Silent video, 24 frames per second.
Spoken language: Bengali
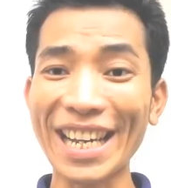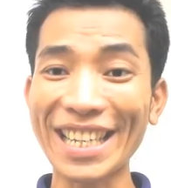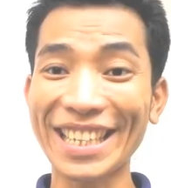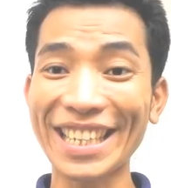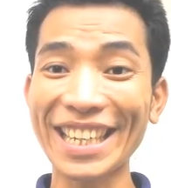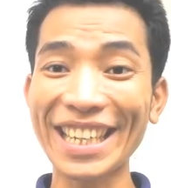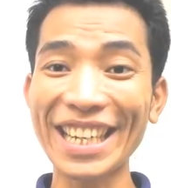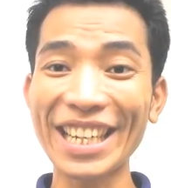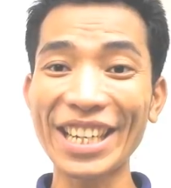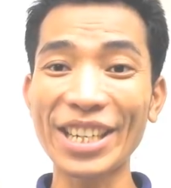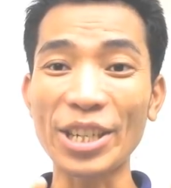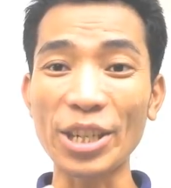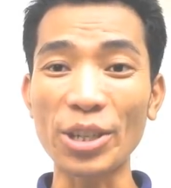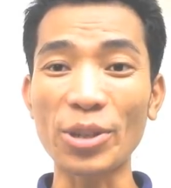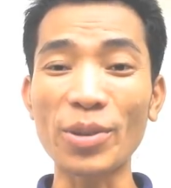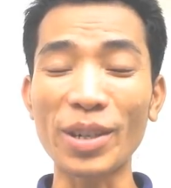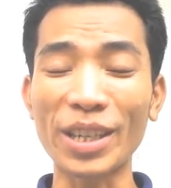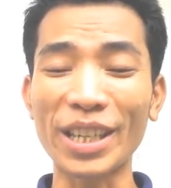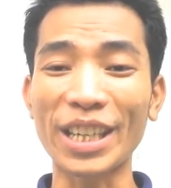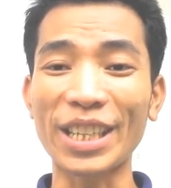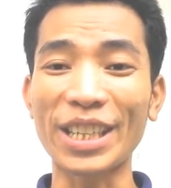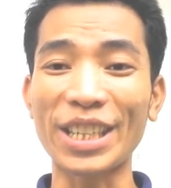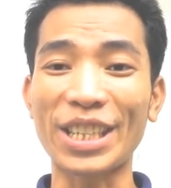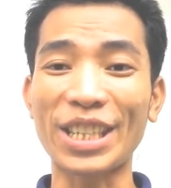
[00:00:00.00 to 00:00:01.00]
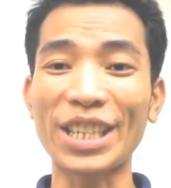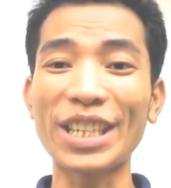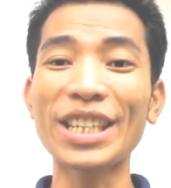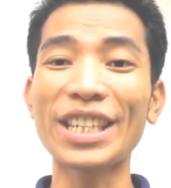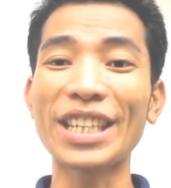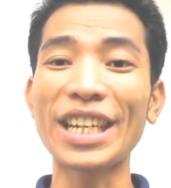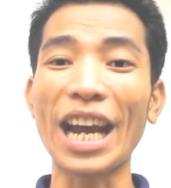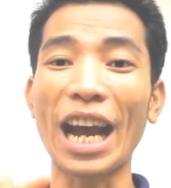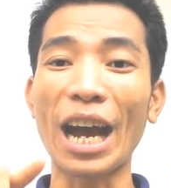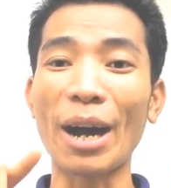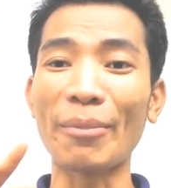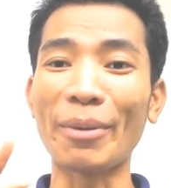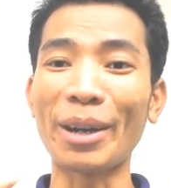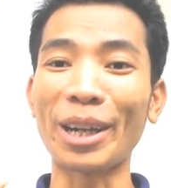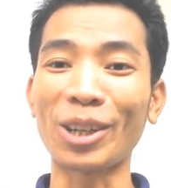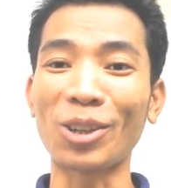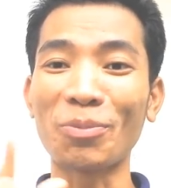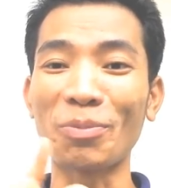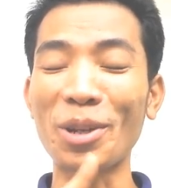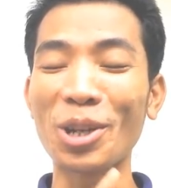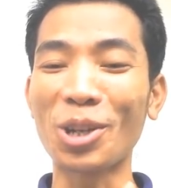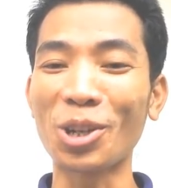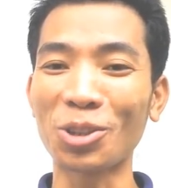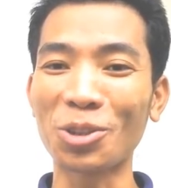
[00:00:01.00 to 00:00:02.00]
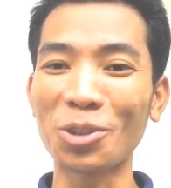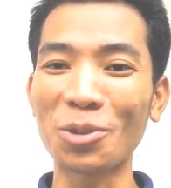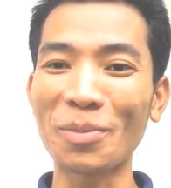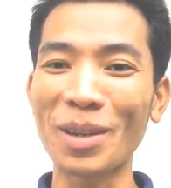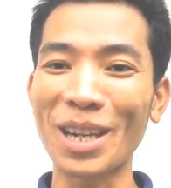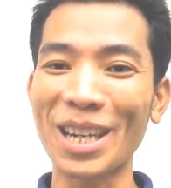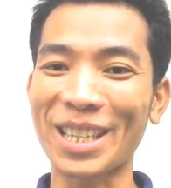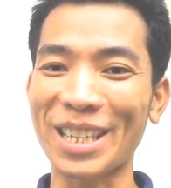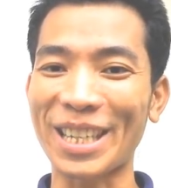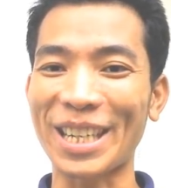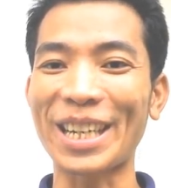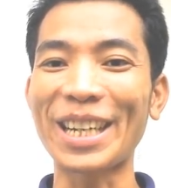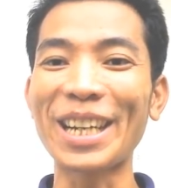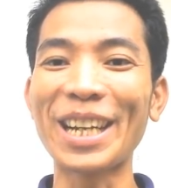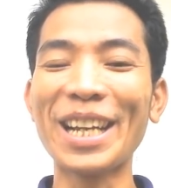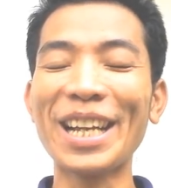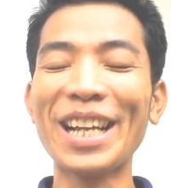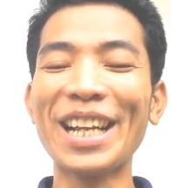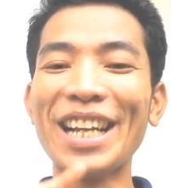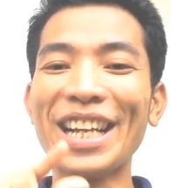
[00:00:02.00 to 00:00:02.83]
আজকের এই টিটলটা দিচ্ছি যে আমার বিগত মাসের